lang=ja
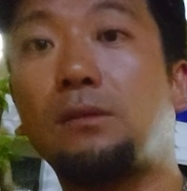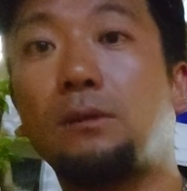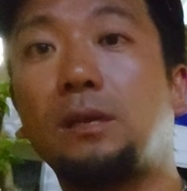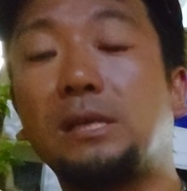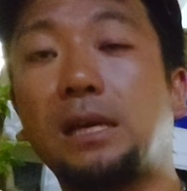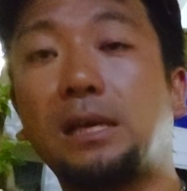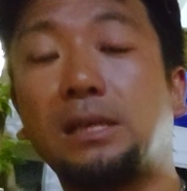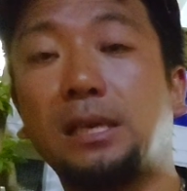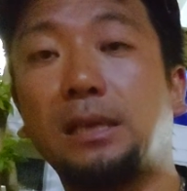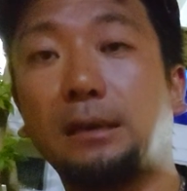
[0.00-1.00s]
その時に参
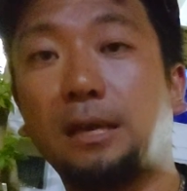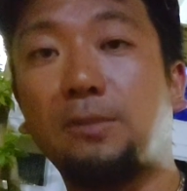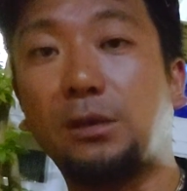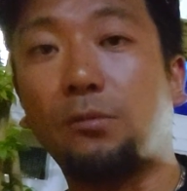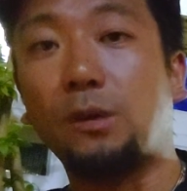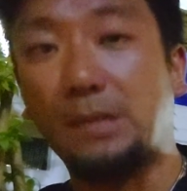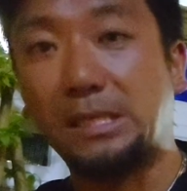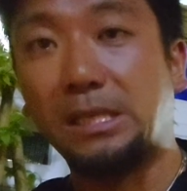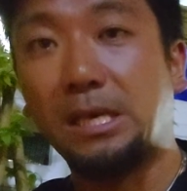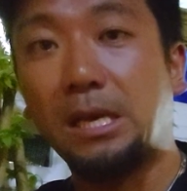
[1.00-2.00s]
加していただければと思い
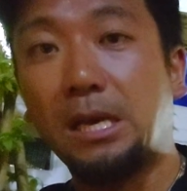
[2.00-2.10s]
ます。